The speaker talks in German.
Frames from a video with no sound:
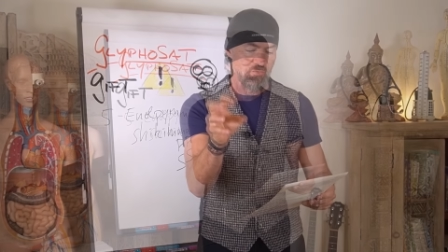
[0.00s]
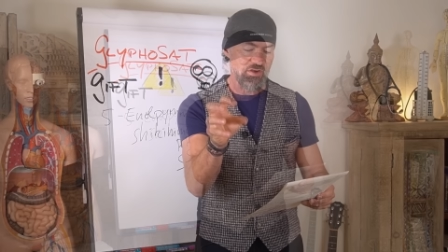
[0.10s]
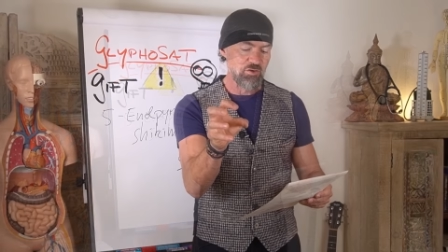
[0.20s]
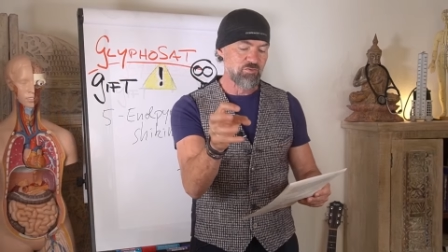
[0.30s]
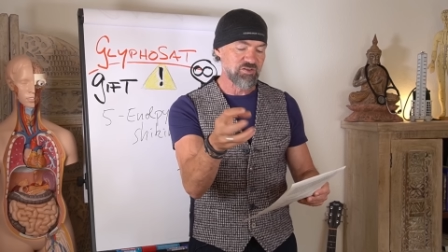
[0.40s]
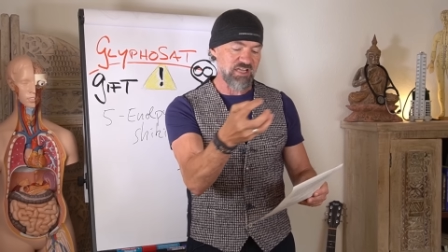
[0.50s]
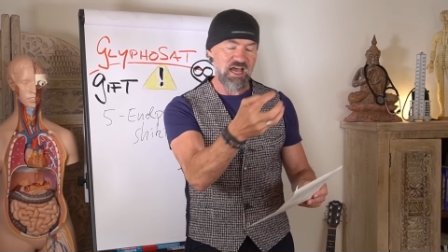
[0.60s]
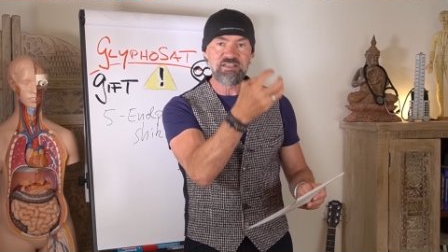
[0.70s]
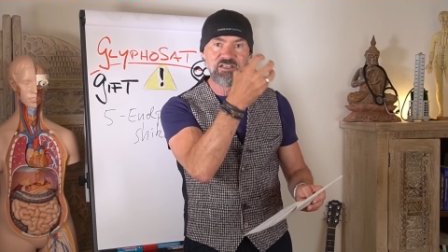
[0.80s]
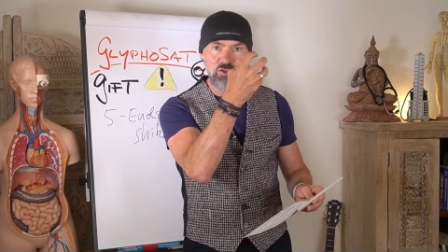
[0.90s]
Und wenn
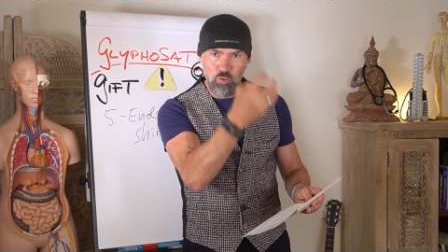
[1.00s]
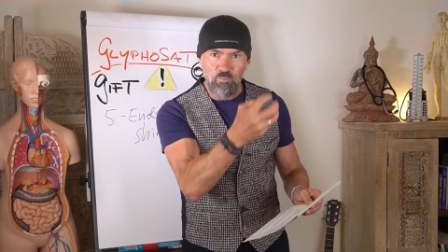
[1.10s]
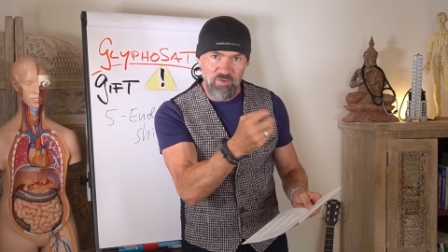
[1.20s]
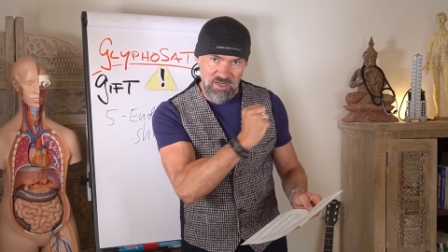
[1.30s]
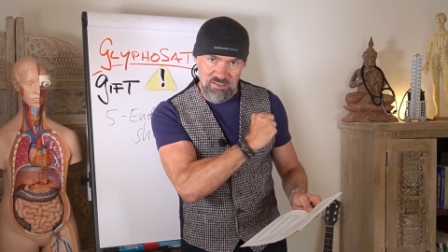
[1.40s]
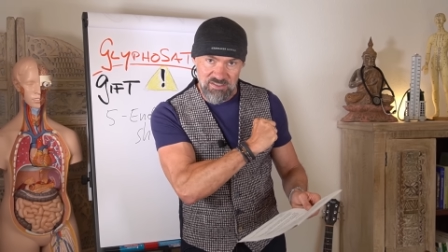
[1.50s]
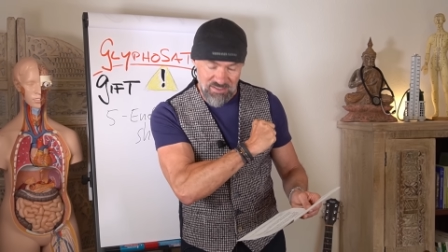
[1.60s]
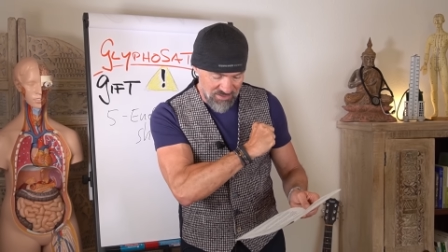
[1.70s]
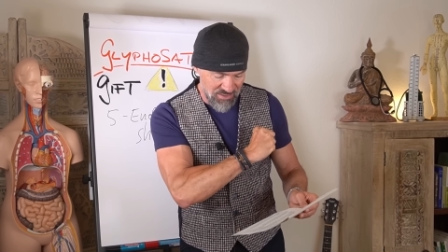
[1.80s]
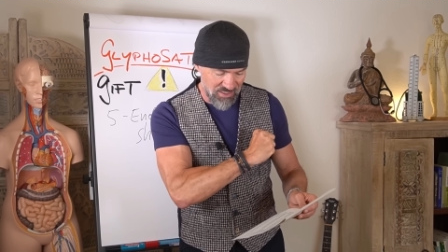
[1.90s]
Glyphosat in die Umwelt
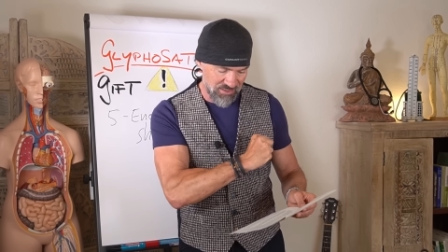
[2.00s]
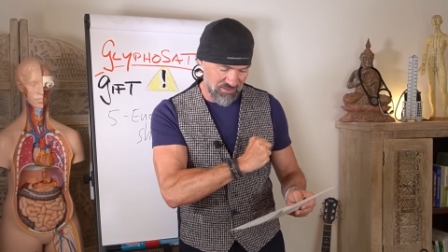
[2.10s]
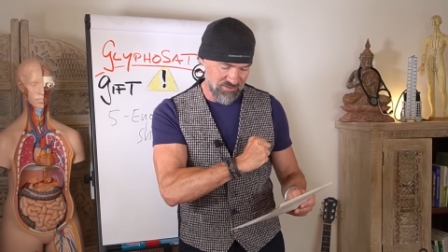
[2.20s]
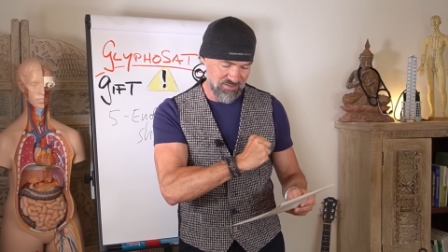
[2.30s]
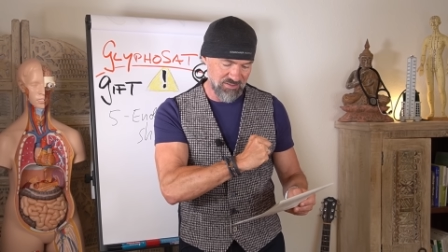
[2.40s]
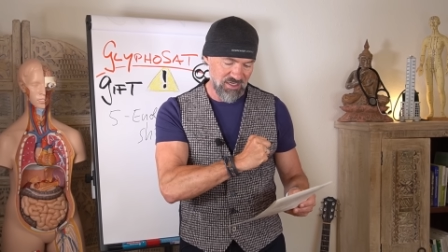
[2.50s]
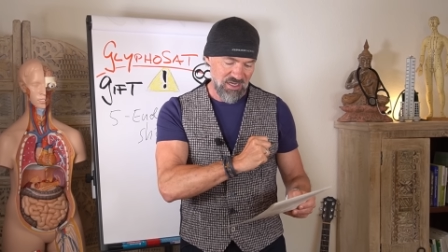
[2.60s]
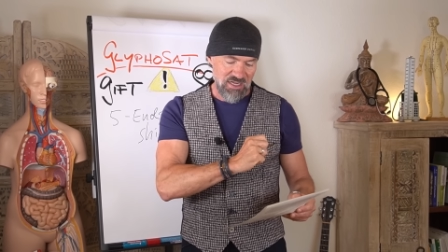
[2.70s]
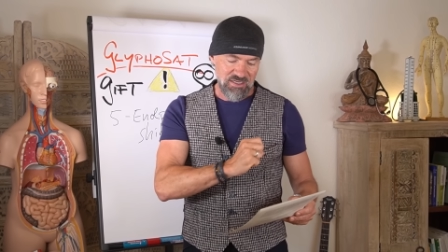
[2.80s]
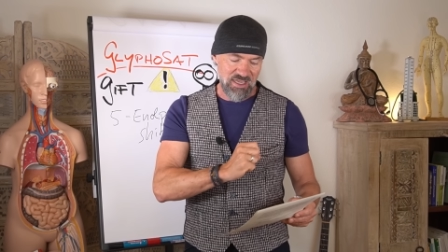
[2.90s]
gelangt,
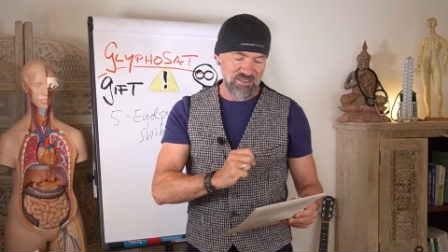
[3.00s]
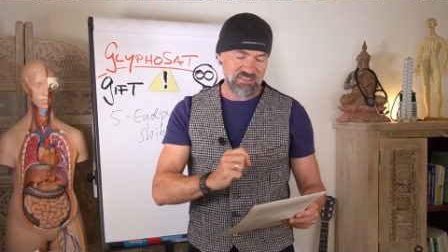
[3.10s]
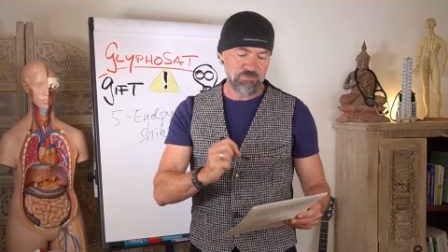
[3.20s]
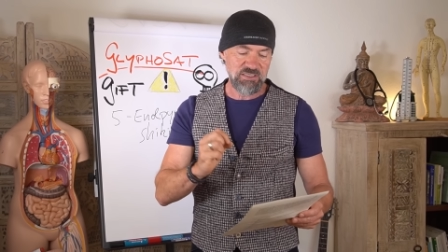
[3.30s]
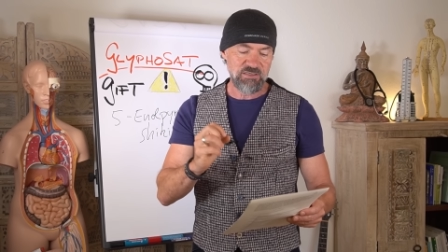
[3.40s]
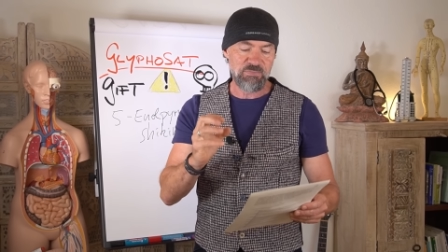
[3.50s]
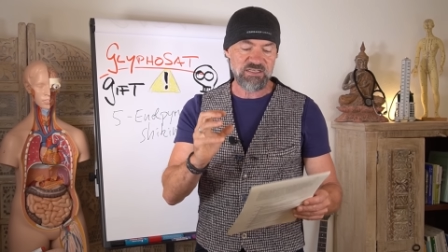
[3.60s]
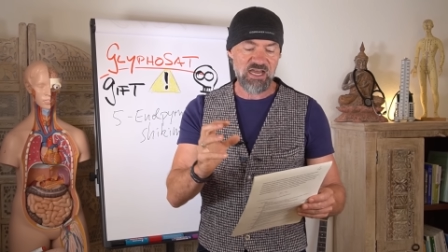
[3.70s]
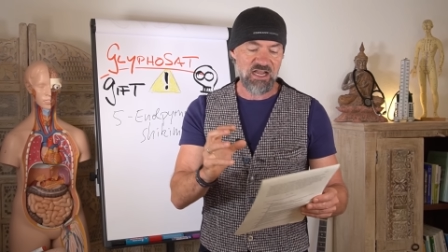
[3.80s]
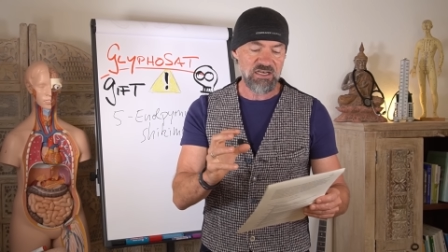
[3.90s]
kann es mit
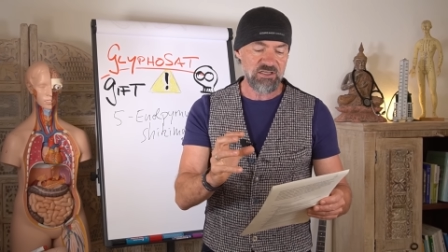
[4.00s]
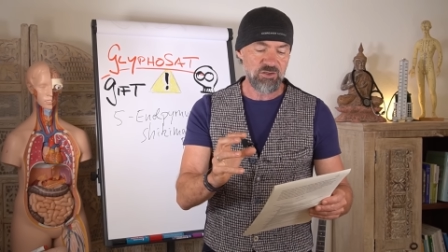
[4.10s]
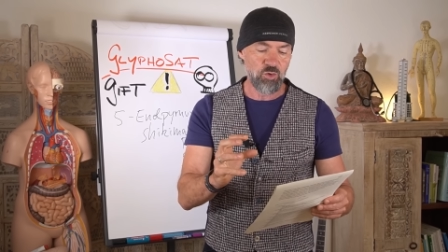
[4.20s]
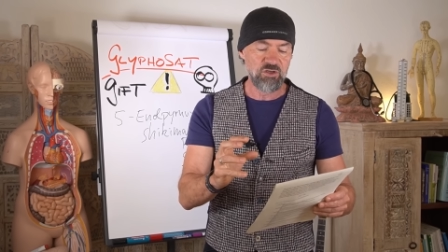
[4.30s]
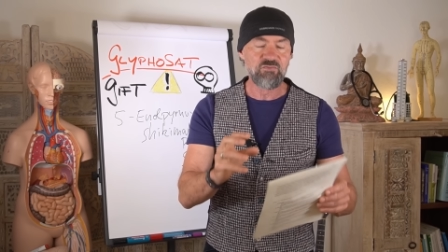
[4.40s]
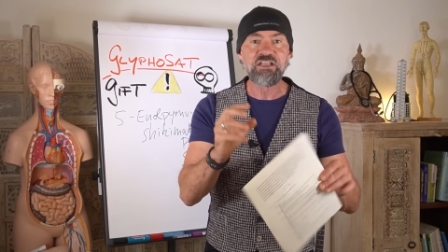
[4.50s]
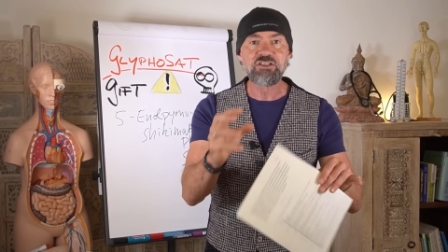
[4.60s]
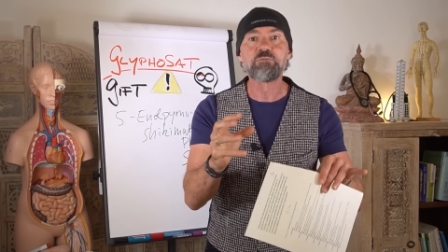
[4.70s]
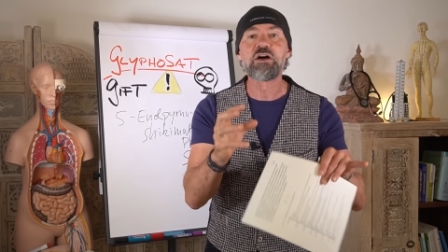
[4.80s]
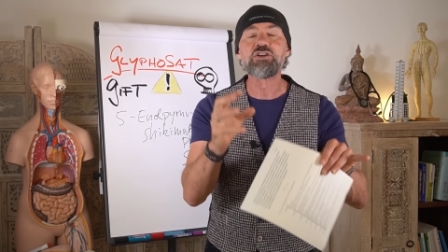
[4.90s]
Metallionen wie
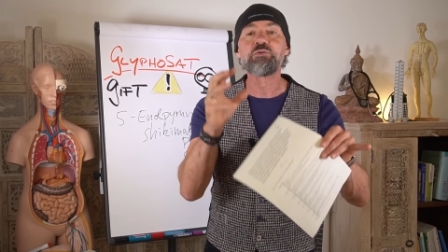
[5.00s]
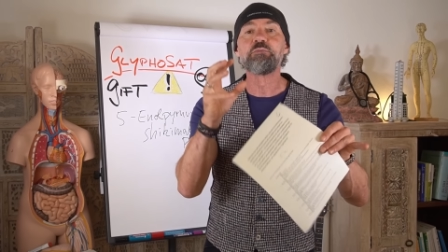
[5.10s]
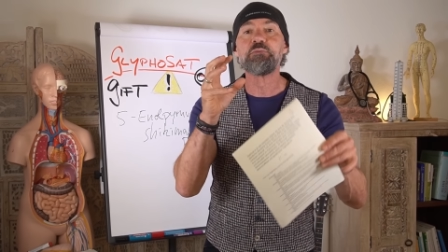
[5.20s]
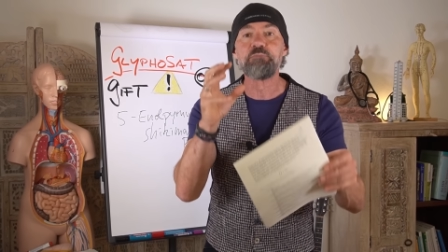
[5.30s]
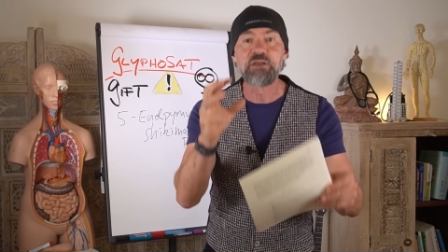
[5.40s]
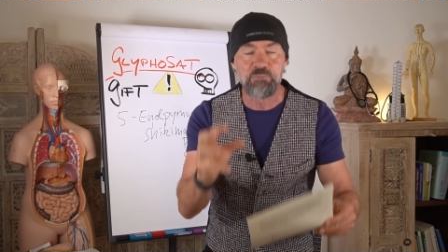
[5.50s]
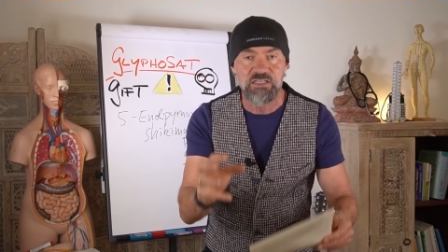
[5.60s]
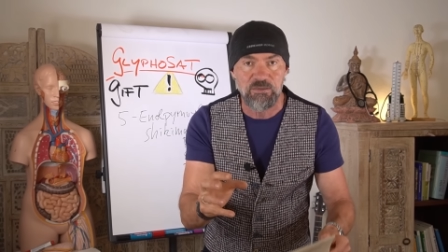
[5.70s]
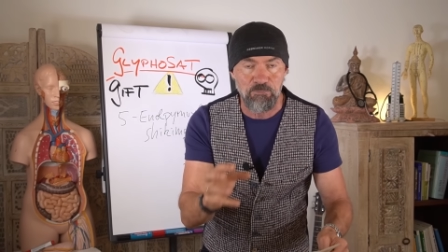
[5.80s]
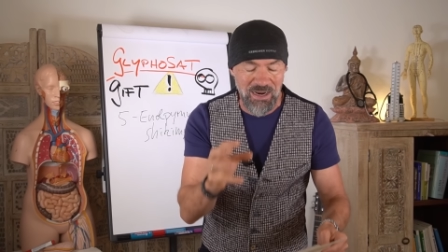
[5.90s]
zum Beispiel
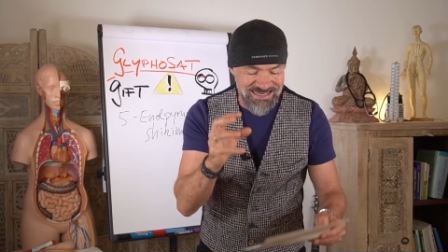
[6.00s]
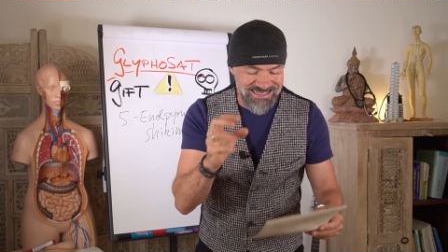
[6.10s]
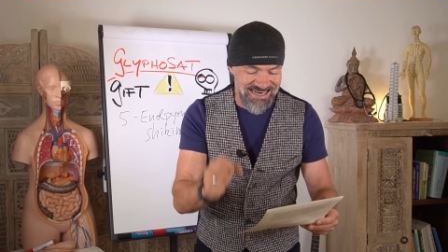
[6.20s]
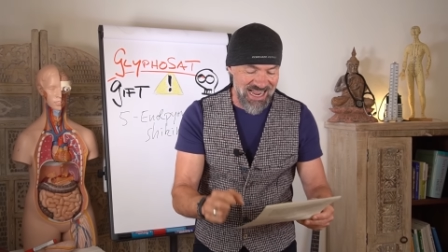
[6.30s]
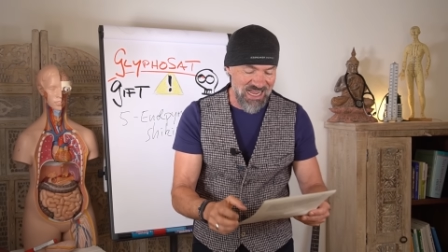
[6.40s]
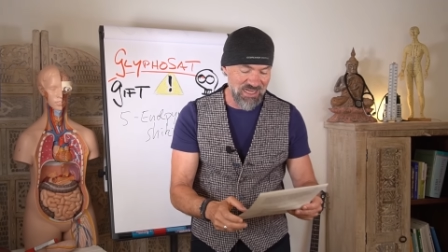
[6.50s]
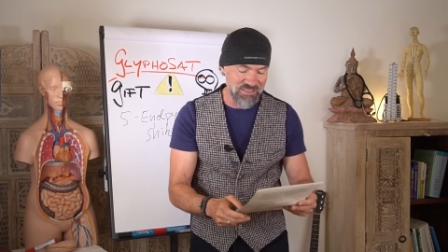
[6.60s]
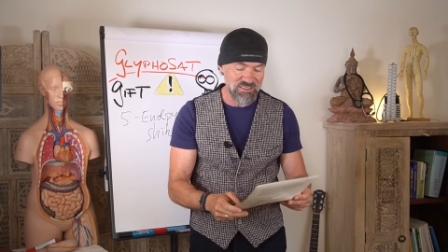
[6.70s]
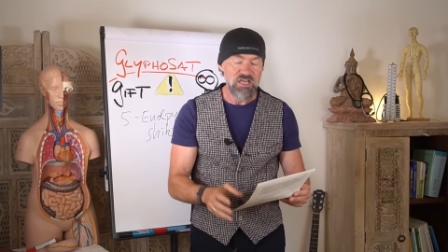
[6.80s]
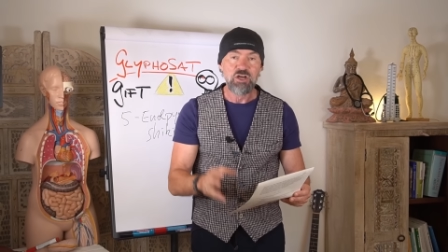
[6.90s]
mit Mangan